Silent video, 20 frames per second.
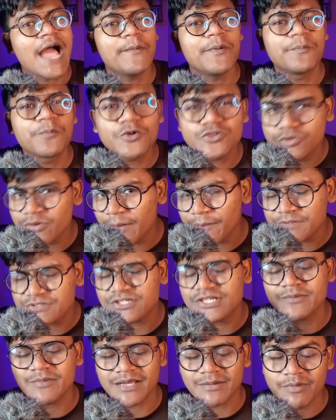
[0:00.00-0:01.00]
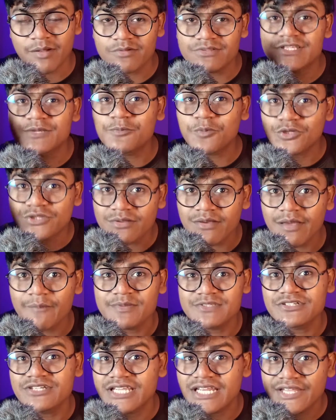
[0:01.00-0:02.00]
আমি প্রথম এপিসোডে বারবার বলছি প্রথম
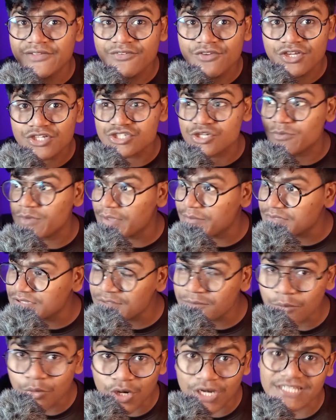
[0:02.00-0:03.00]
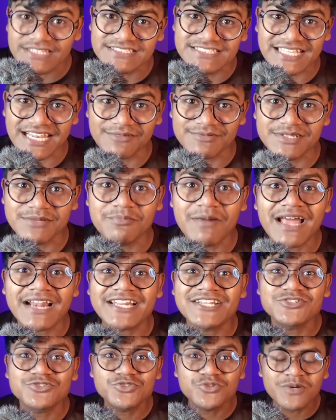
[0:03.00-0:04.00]
এপিসোডে রিভিউয়ের সময় আমি কিন্তু বলে দিছিলাম যে
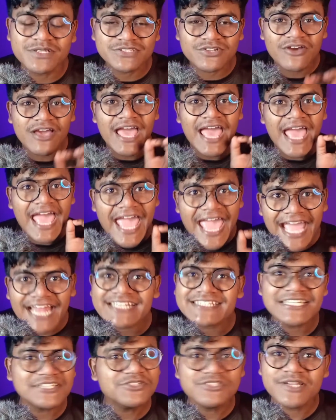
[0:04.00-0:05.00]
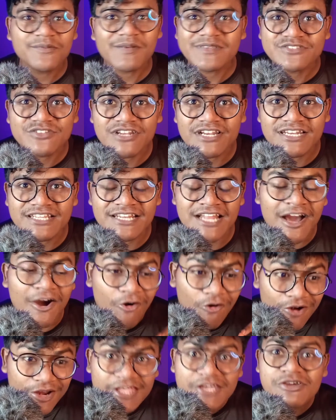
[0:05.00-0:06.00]
মার্কে শুধুমাত্র একটা দুইটা পার্সোনালিটি না
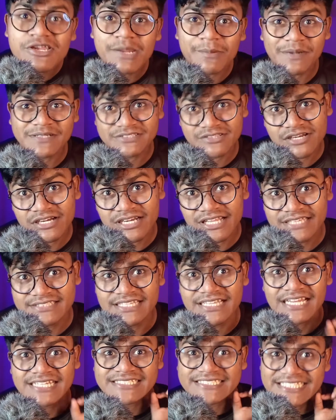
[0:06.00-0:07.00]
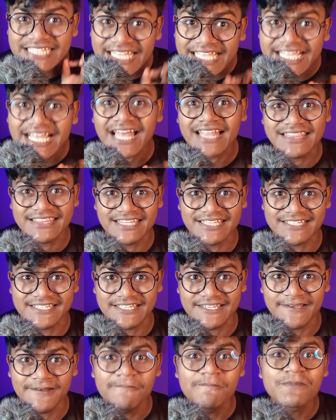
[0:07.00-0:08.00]
অনেকগুলো পার্সোনালিটি আছে সেইখান
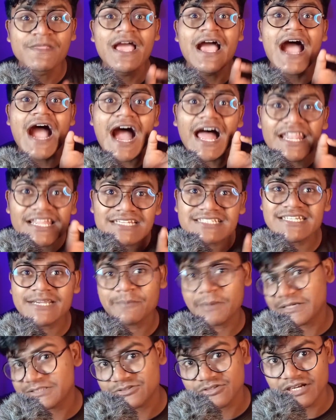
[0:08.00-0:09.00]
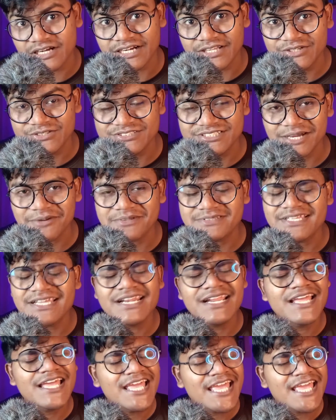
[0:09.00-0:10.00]
থেকে আরেকটা পার্সোনালিটি হচ্ছে আমাদের